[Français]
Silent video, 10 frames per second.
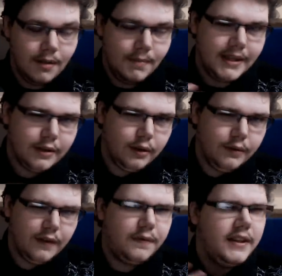Metaton
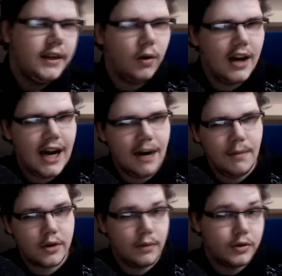va finir en
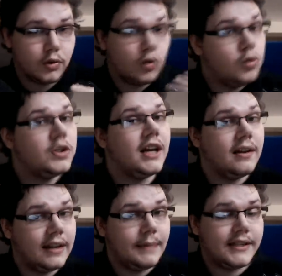larmes comme son cousin
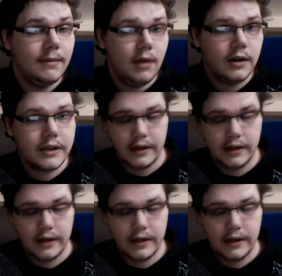Napstablock.